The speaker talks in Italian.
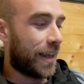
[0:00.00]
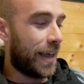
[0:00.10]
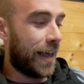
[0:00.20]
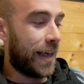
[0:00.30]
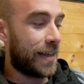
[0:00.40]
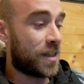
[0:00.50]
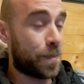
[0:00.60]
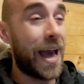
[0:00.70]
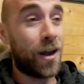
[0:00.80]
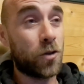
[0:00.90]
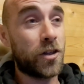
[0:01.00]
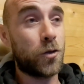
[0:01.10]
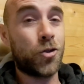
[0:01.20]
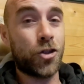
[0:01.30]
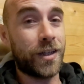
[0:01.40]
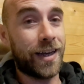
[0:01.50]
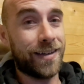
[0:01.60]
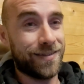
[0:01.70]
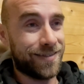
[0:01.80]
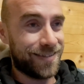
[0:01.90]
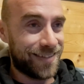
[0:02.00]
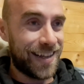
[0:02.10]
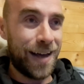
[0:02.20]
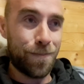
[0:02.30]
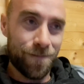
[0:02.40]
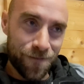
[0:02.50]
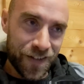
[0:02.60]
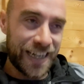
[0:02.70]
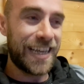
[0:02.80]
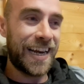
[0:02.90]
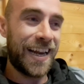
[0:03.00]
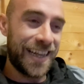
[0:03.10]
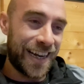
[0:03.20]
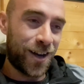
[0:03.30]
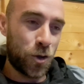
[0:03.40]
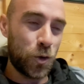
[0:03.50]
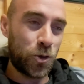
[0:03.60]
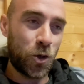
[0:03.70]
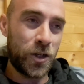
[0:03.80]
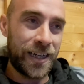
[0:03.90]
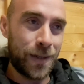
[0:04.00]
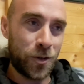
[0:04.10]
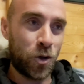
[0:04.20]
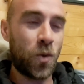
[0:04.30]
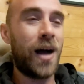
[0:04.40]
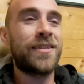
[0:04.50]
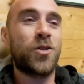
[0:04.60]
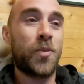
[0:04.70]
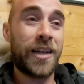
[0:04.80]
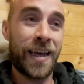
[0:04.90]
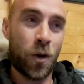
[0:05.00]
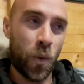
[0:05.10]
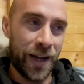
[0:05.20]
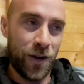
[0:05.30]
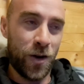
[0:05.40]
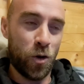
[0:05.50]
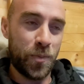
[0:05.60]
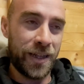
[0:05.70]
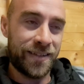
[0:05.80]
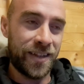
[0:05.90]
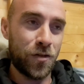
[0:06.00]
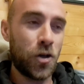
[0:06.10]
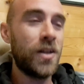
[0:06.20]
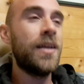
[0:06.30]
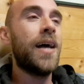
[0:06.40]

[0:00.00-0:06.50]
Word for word: E spero di riuscire a finire il racconto con il capitolo 4, perché quello è l'obiettivo.